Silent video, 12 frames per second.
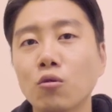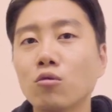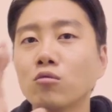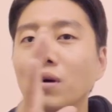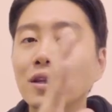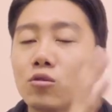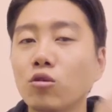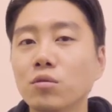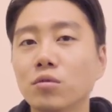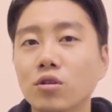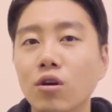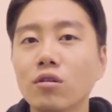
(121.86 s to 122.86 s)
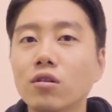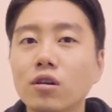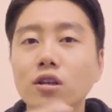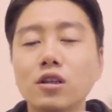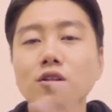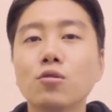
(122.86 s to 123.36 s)
조그만 소리부터
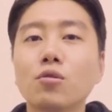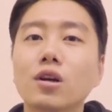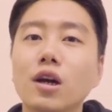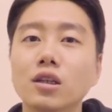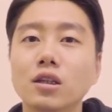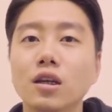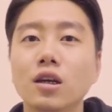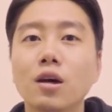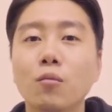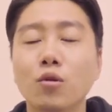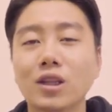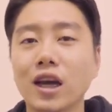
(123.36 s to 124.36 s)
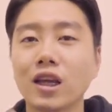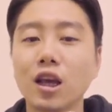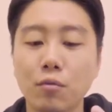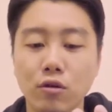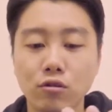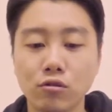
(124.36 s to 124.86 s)
큰 소리까지 뭐
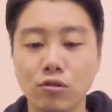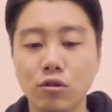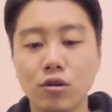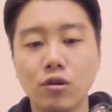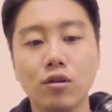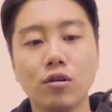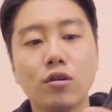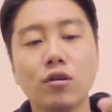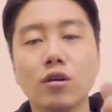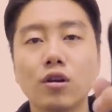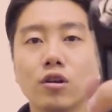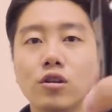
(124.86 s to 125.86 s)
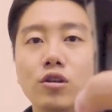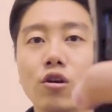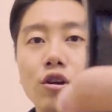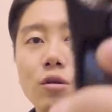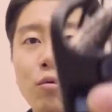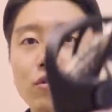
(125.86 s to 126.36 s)
단계별로
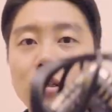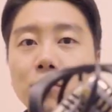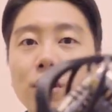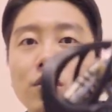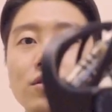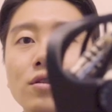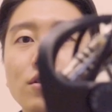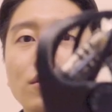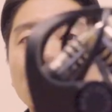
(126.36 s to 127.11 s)
여기 보시면